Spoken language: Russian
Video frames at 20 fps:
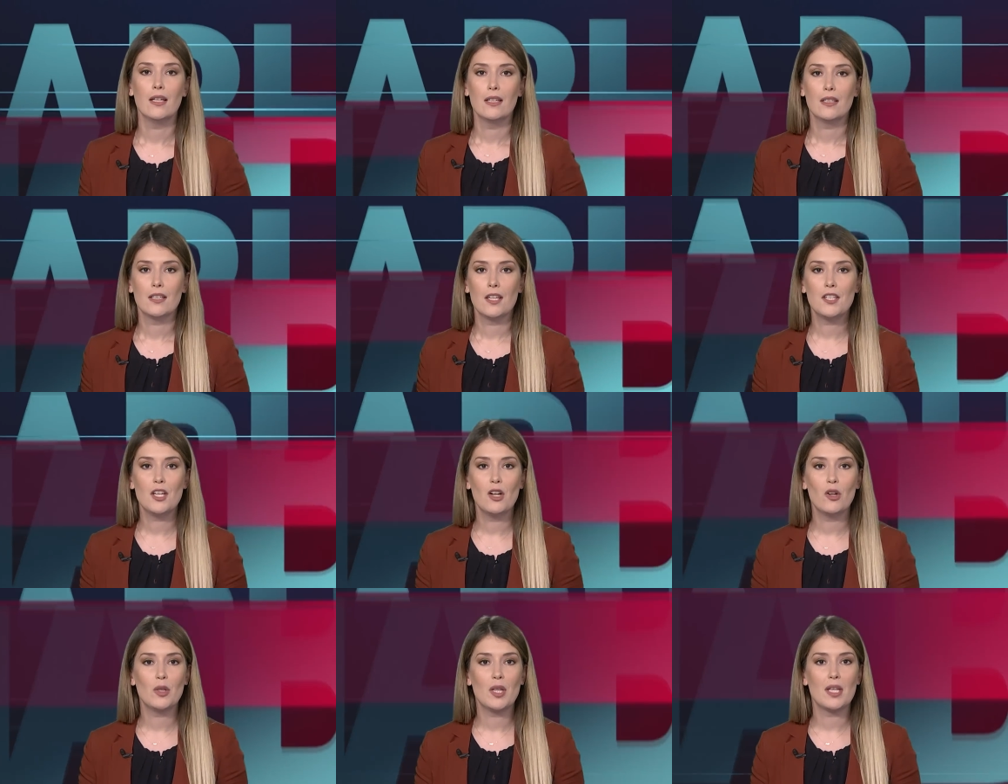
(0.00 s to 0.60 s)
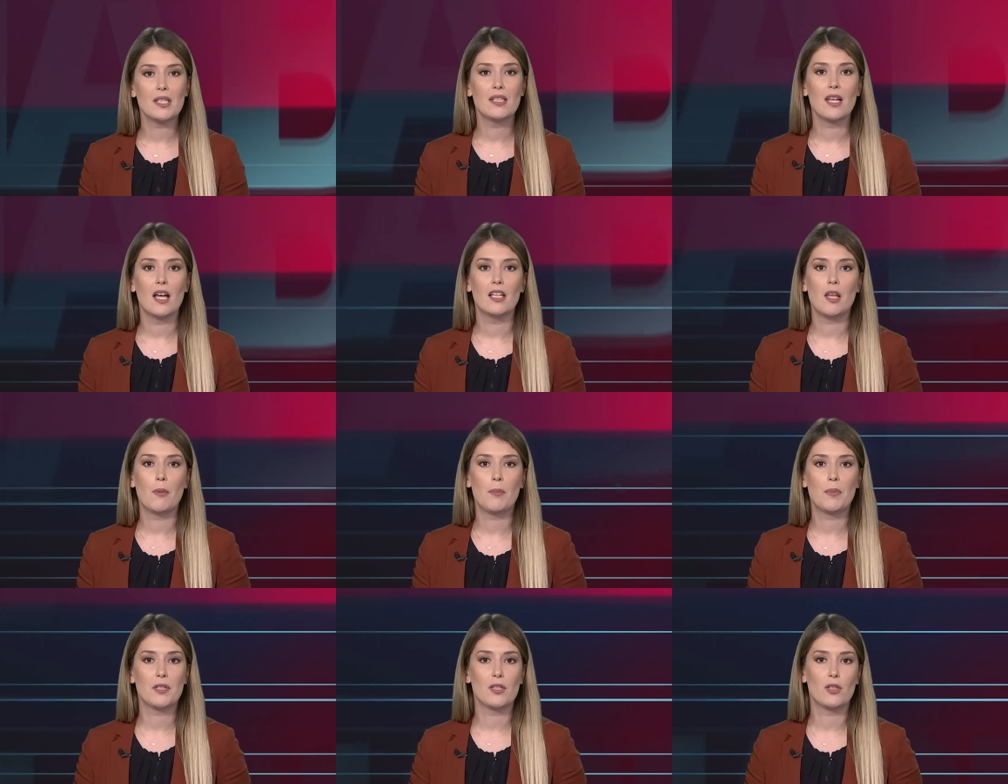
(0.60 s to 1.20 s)
Неделю назад
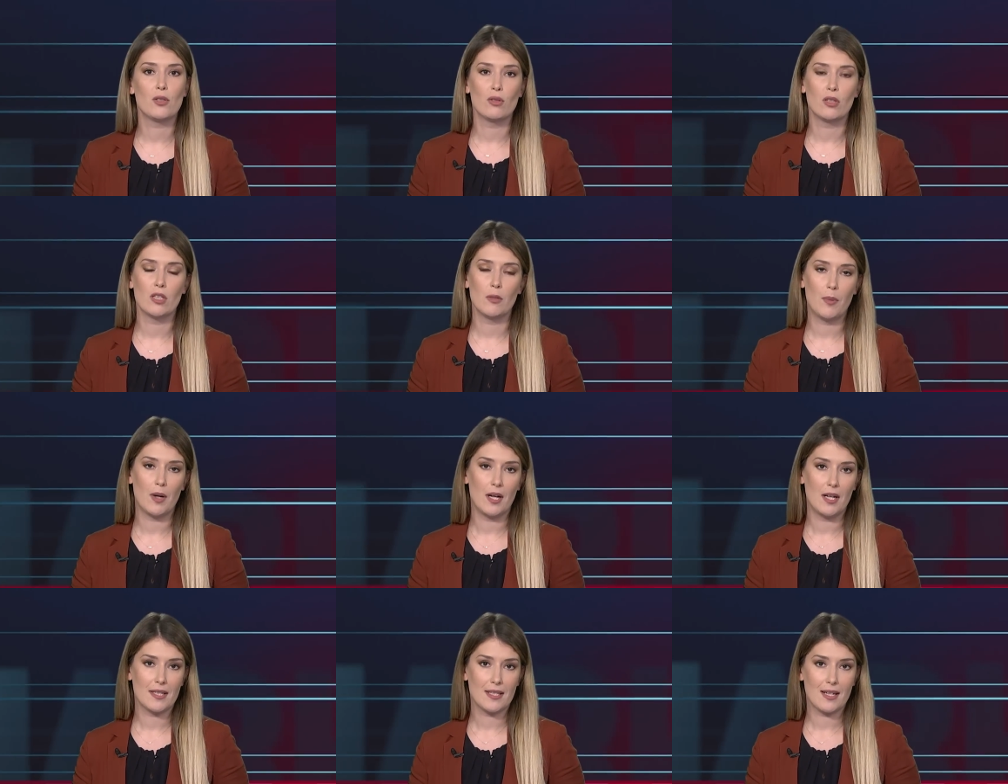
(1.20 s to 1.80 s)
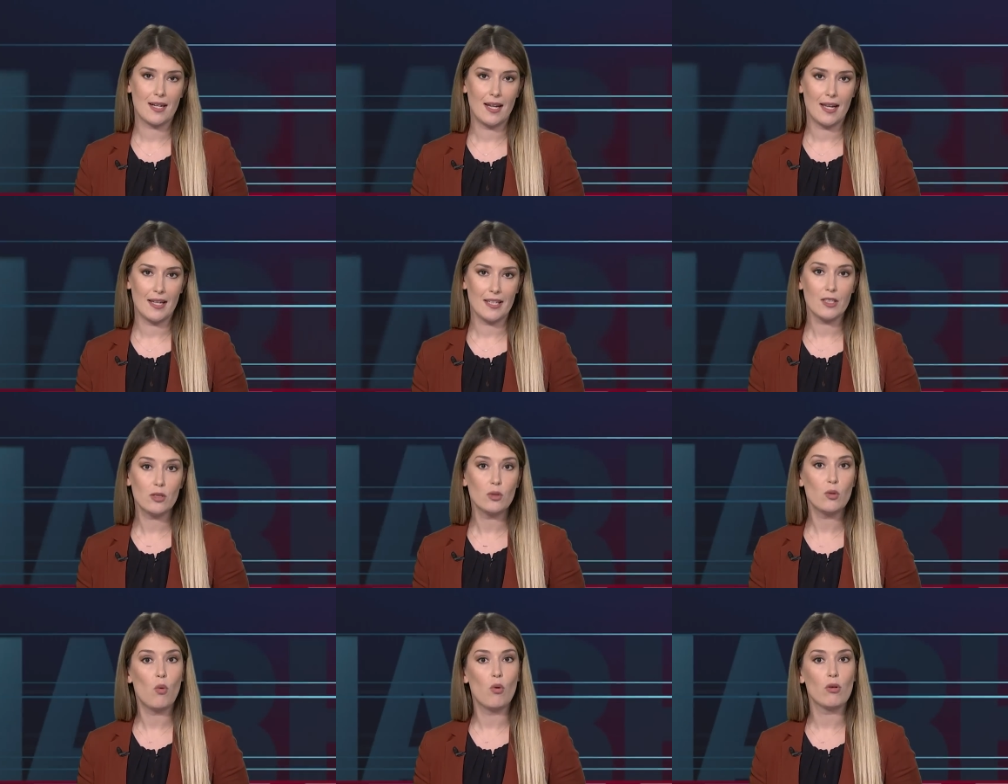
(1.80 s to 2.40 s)
оппозиционный политик
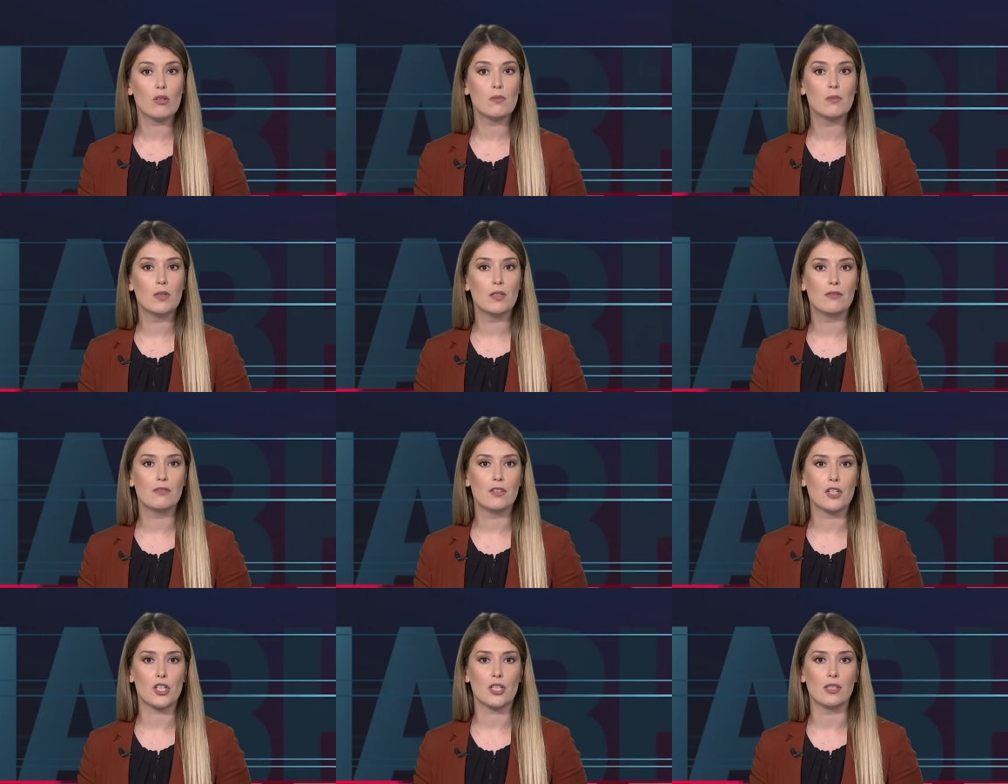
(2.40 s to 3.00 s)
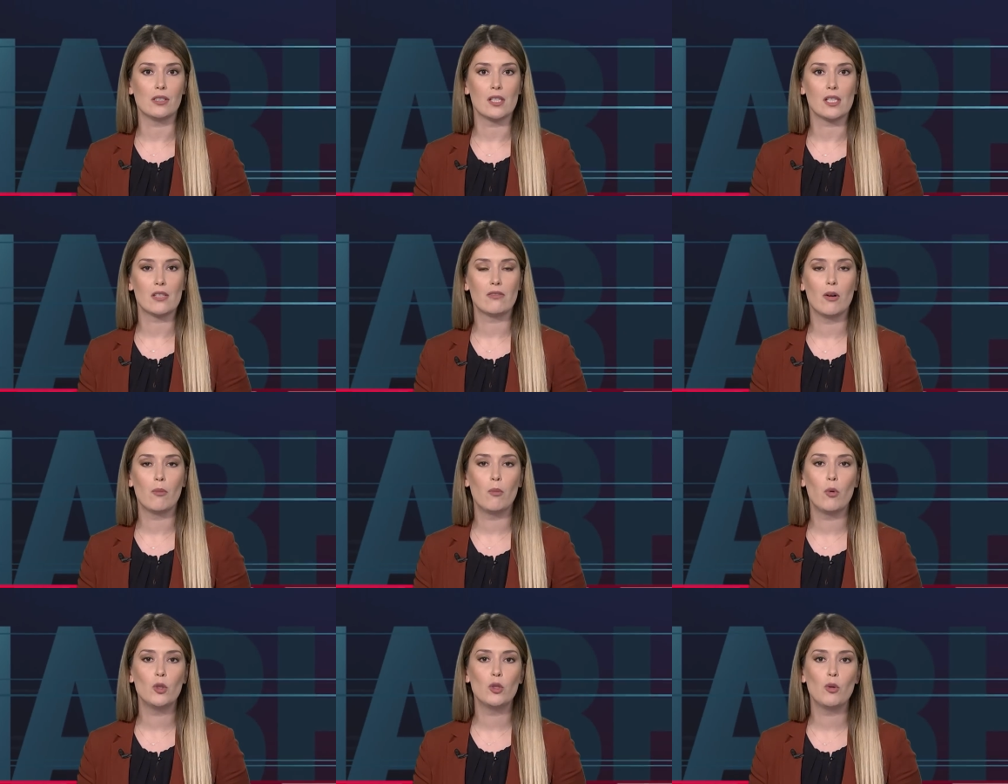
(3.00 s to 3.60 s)
Леонид Гозман вышел на
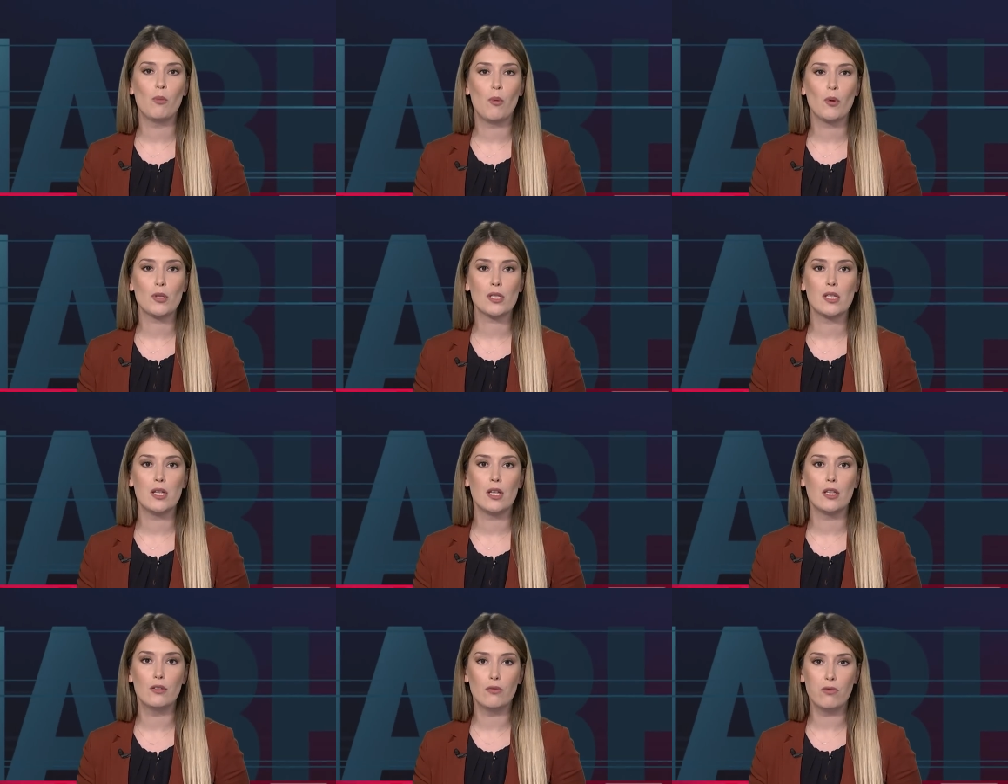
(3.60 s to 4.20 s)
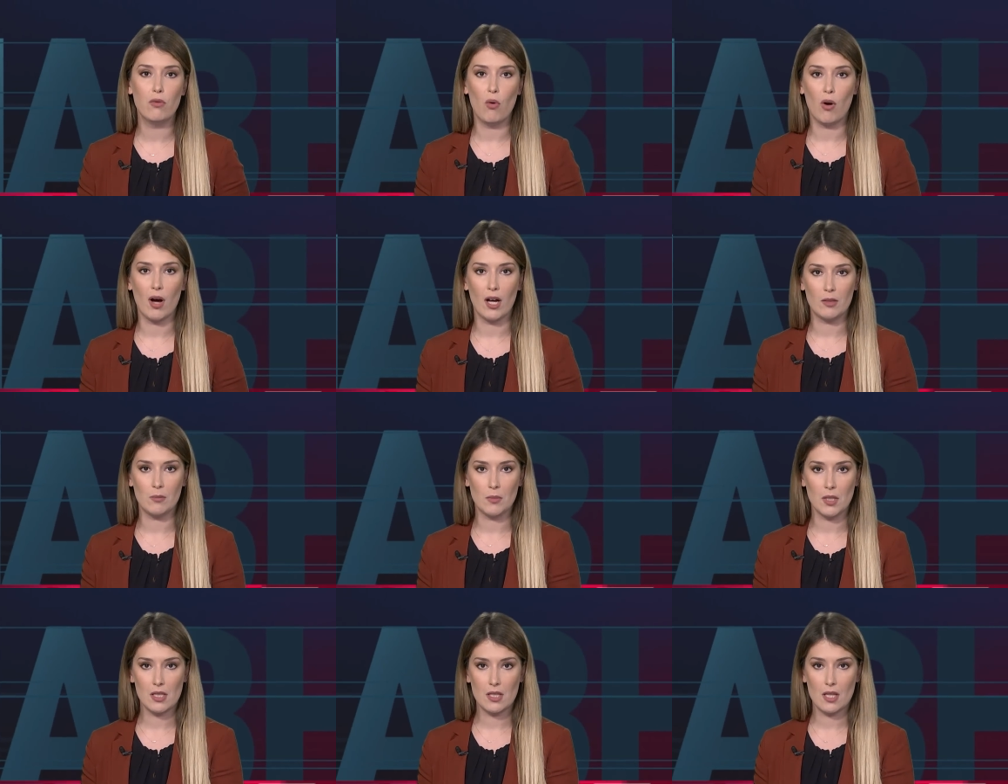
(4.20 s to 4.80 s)
свободу после двух
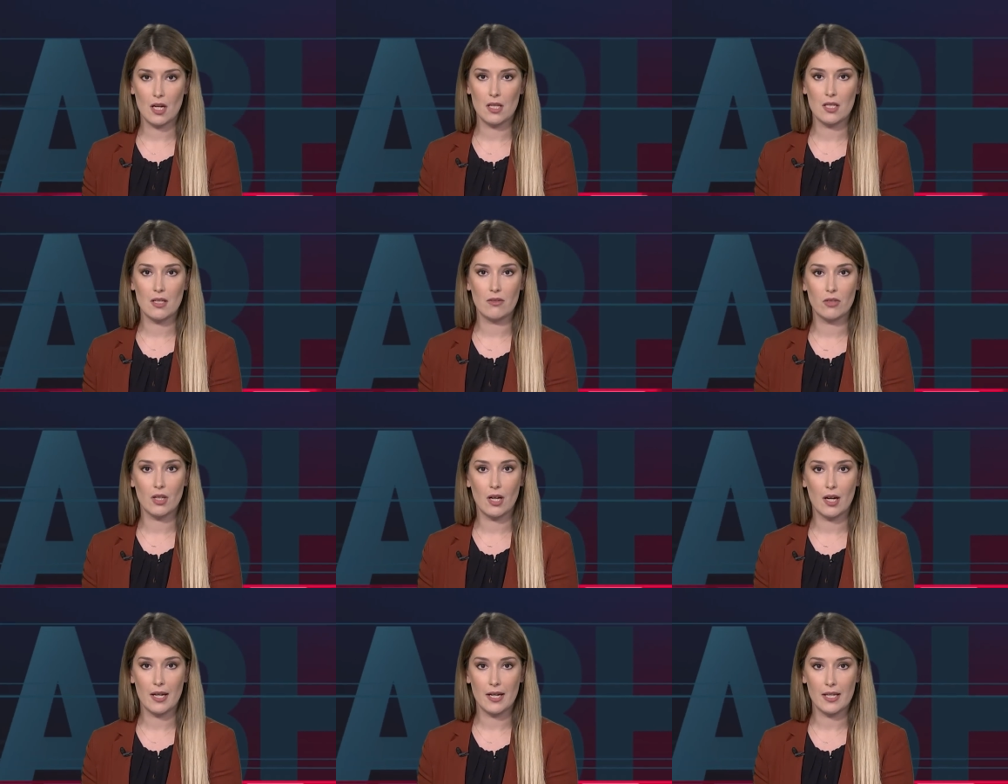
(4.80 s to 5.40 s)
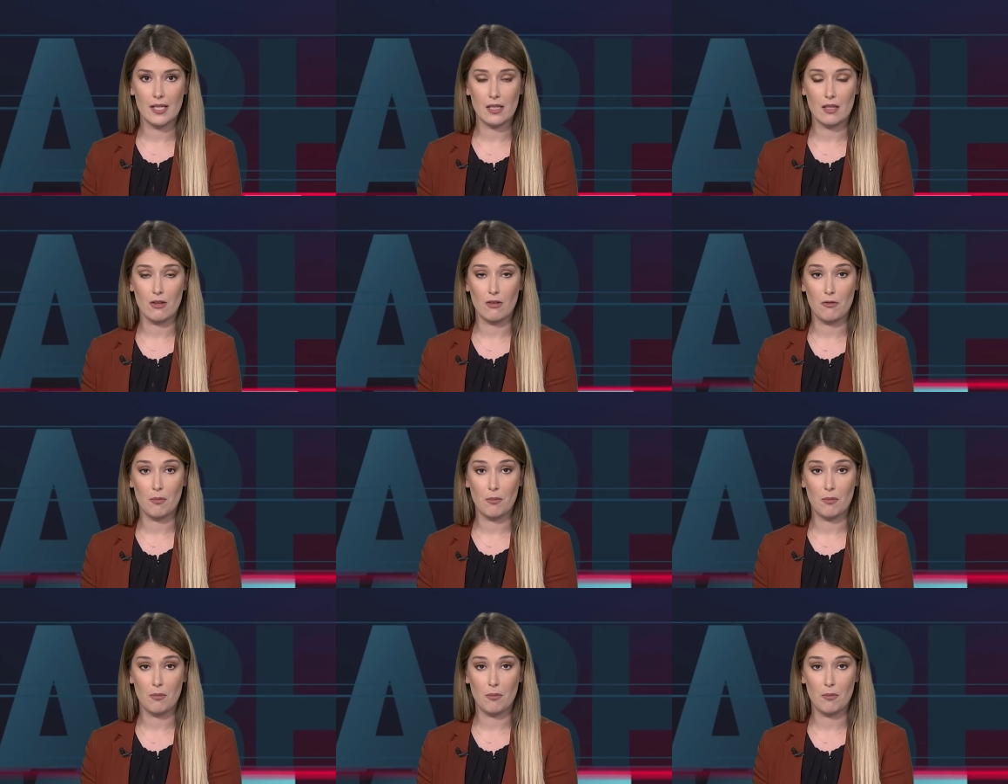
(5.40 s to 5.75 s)
административных арестов